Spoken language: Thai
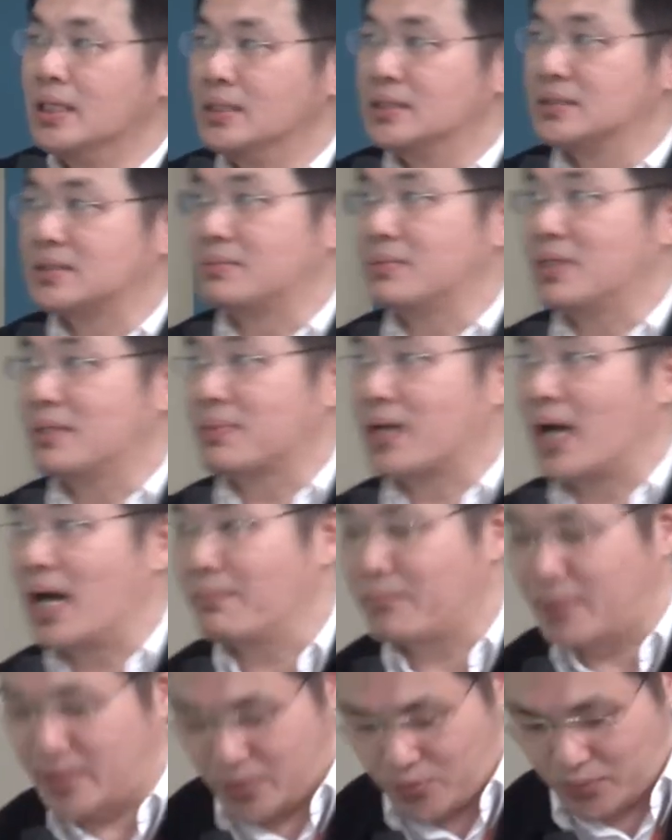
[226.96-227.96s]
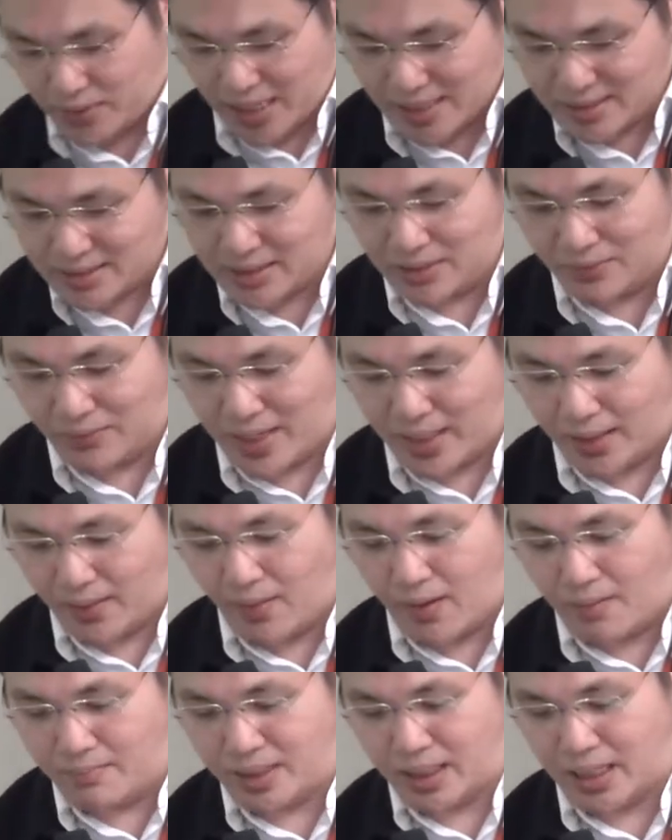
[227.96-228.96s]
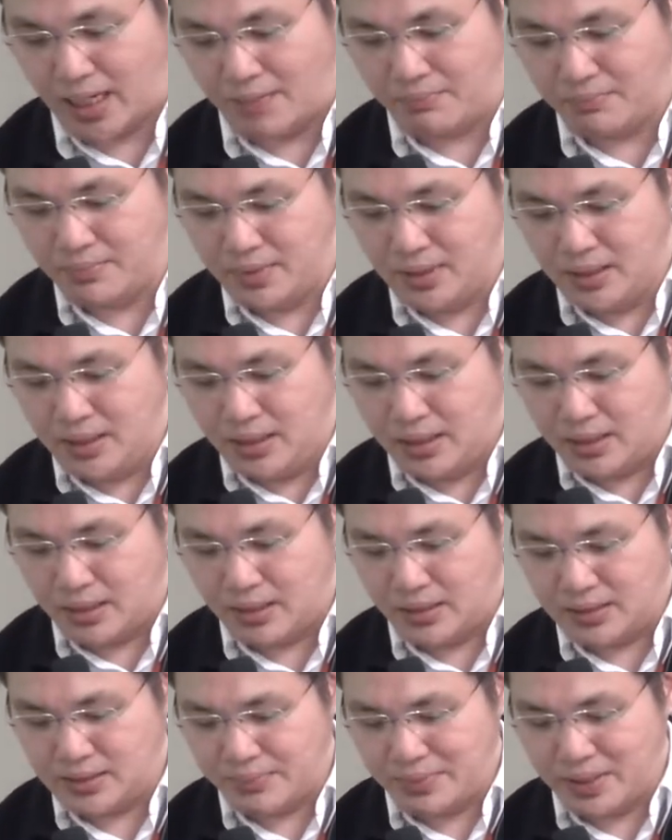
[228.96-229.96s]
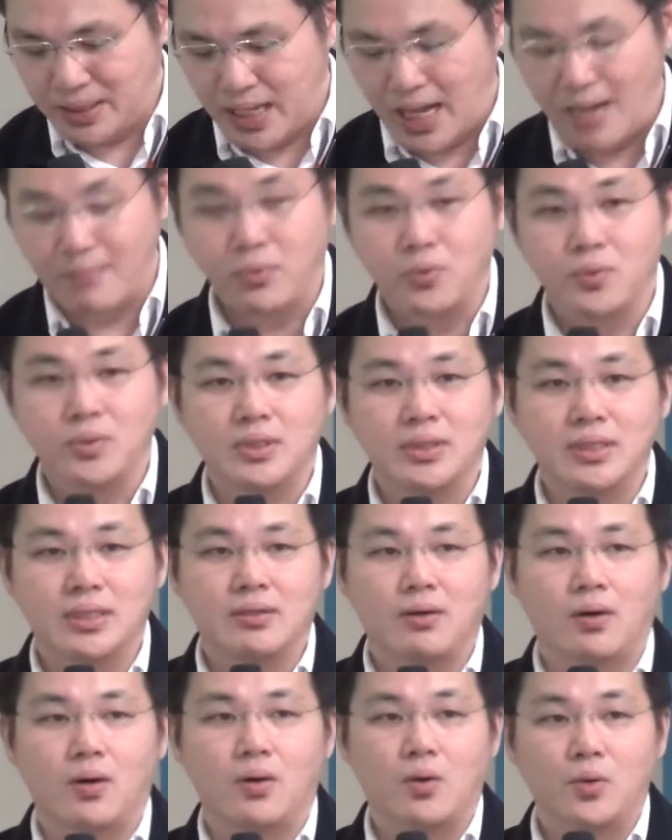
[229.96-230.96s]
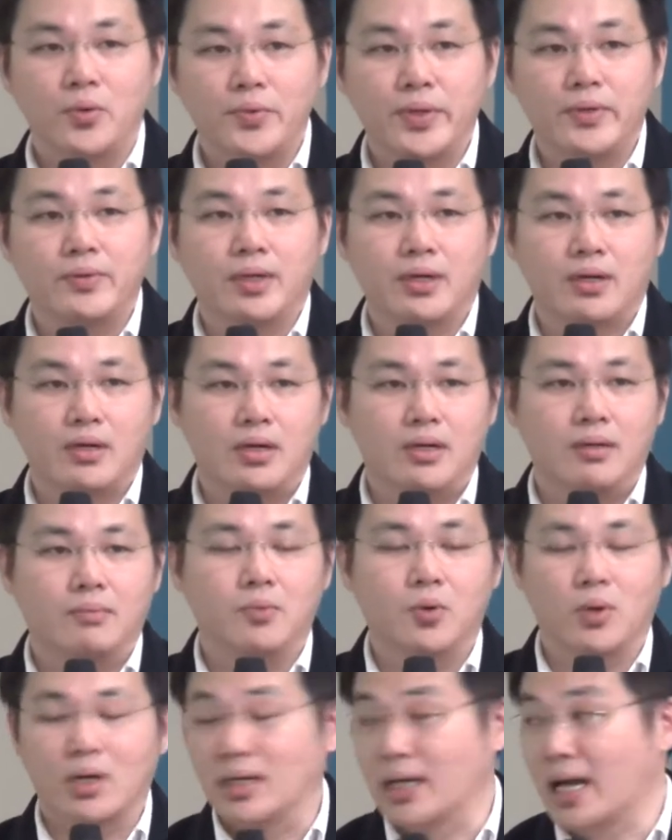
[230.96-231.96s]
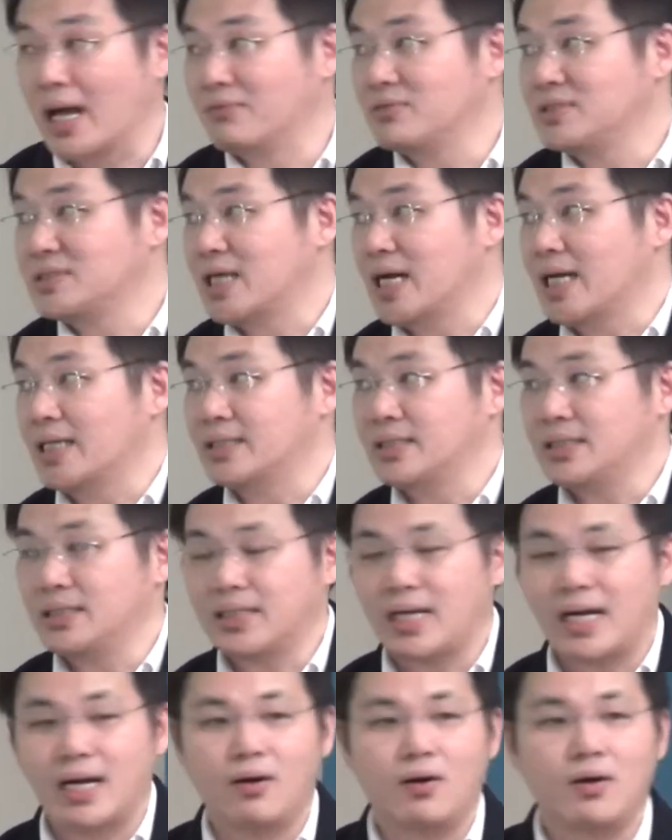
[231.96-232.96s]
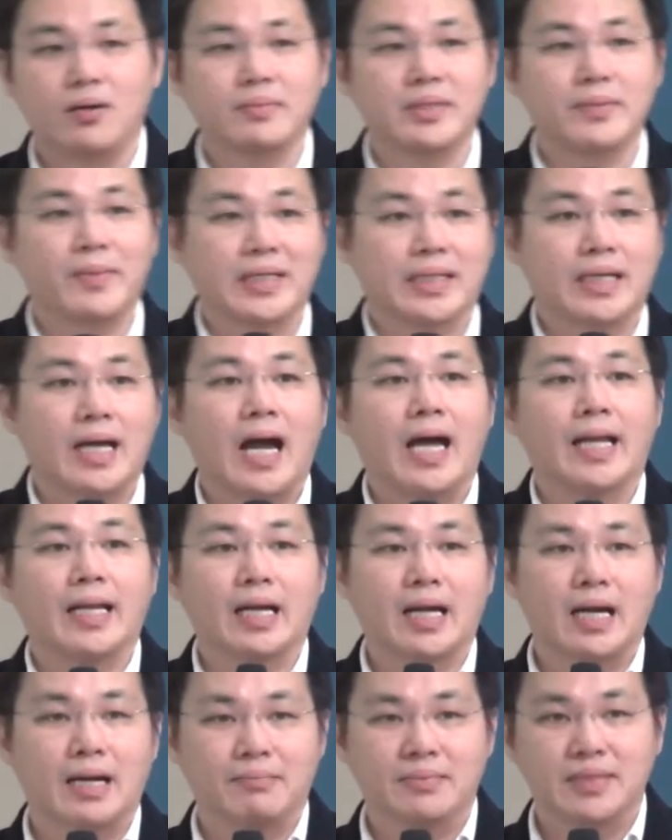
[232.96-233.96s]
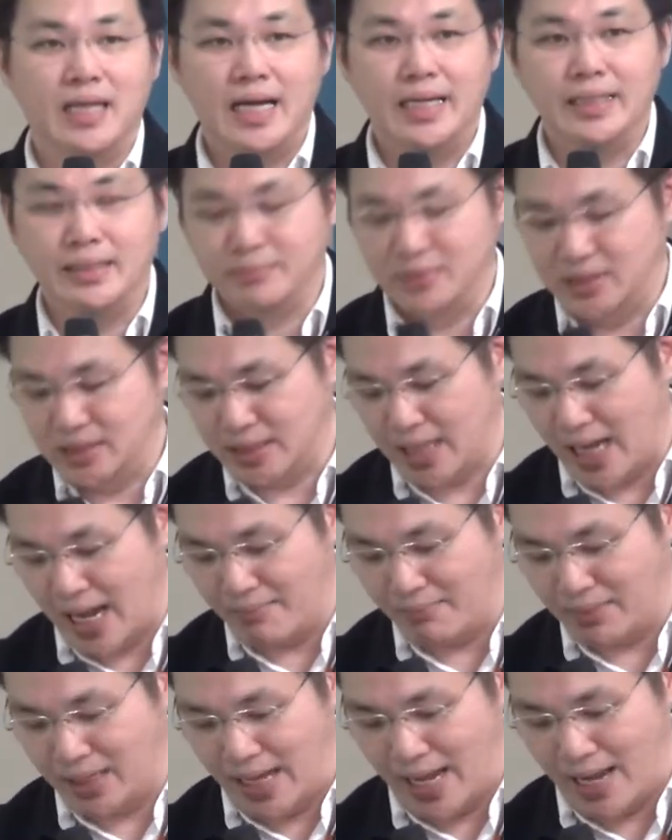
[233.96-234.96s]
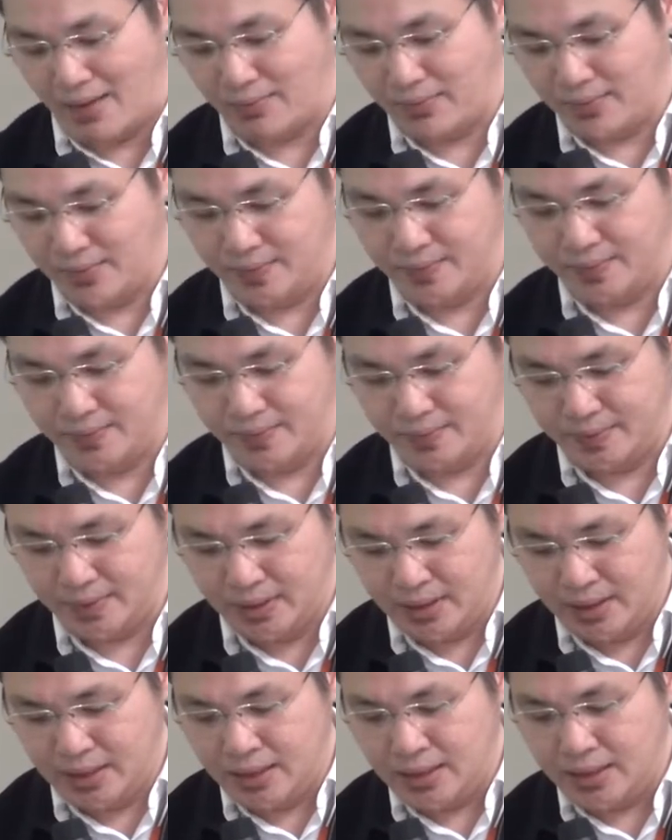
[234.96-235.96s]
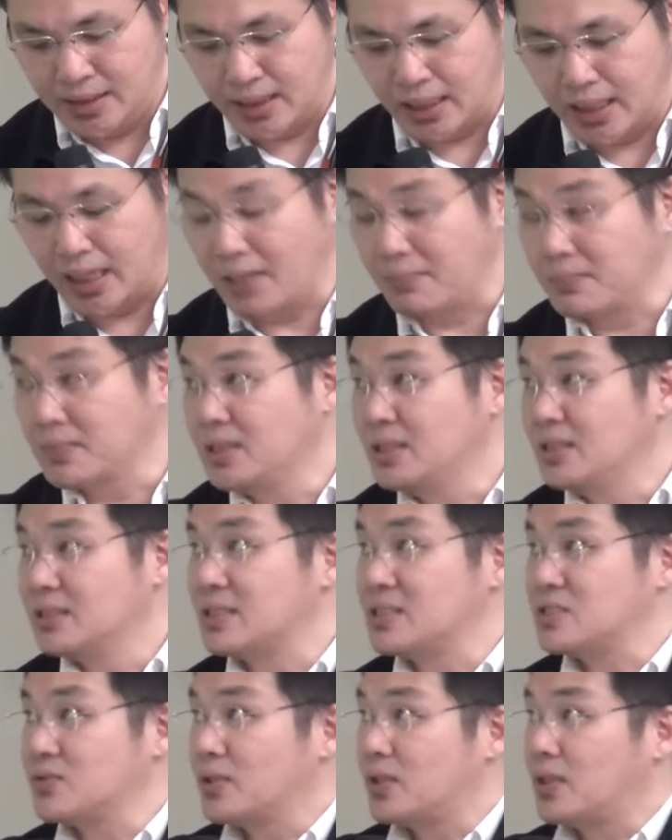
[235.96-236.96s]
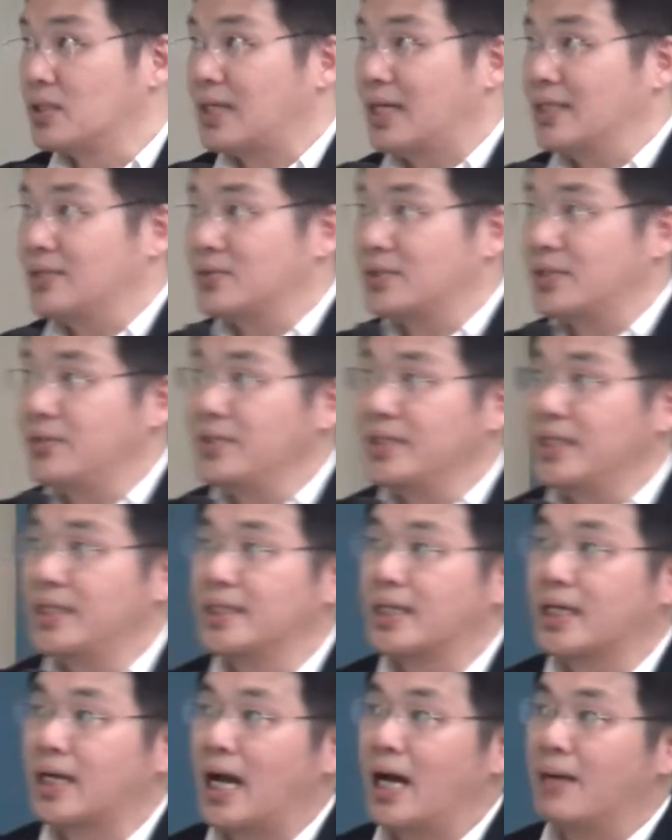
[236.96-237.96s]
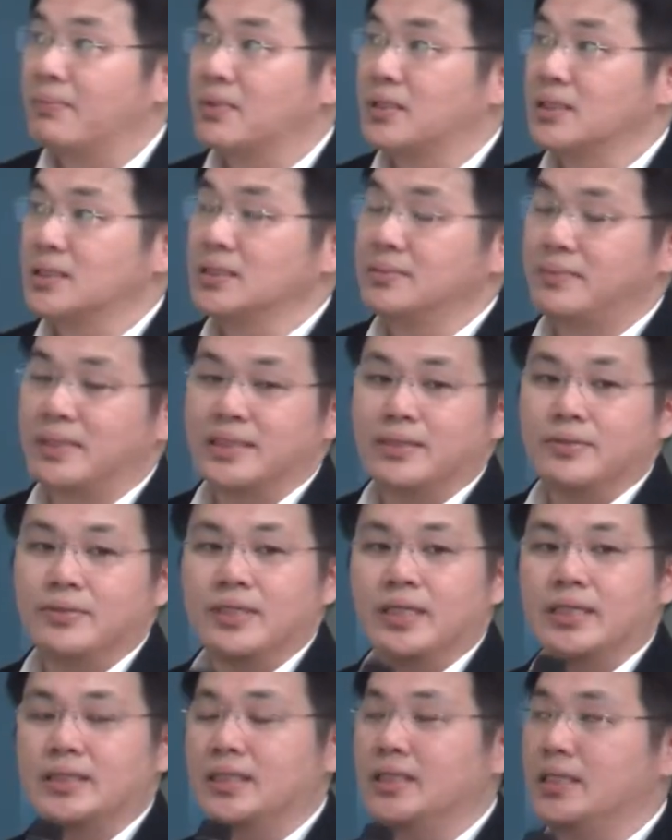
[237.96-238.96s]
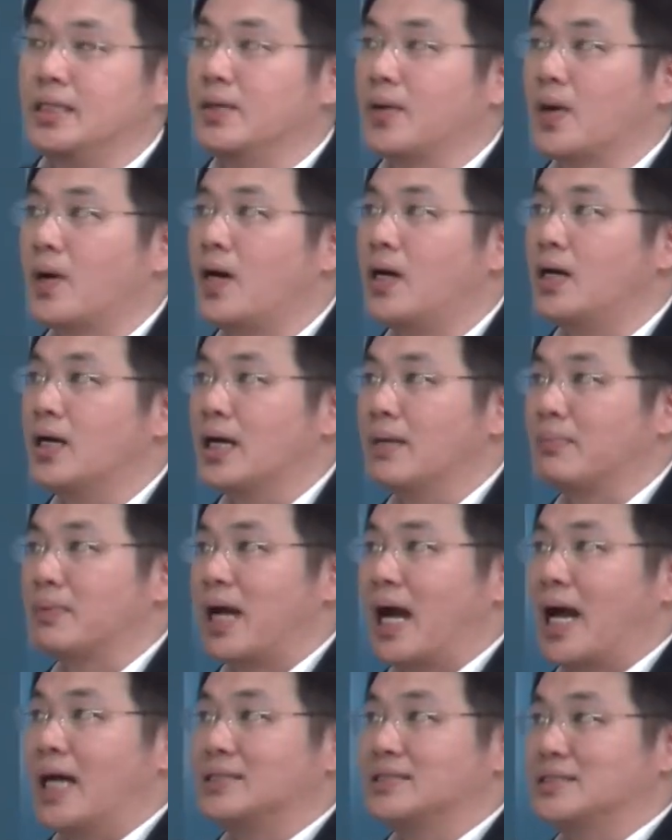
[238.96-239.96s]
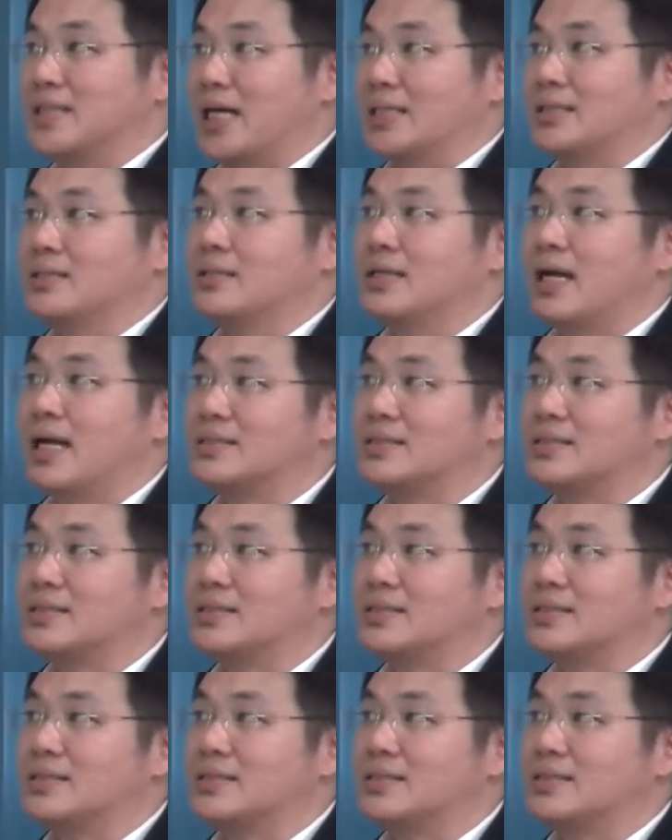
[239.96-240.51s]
สำหรับการประยุกต์ด้านสิ่งแวดล้อมนะครับก็จะเป็นการพูดเรื่องของ โอเวอร์วิว แล้วก็บวกกับงานวิจัยที่ทางห้องปฏิบัติการนะครับได้ดำเนินการมาแล้วนะครับในส่วนของนาโนเทคโนโลยีนะครับก็คือเป็นเทคโนโลยีที่เกี่ยวข้องกับการจัดการ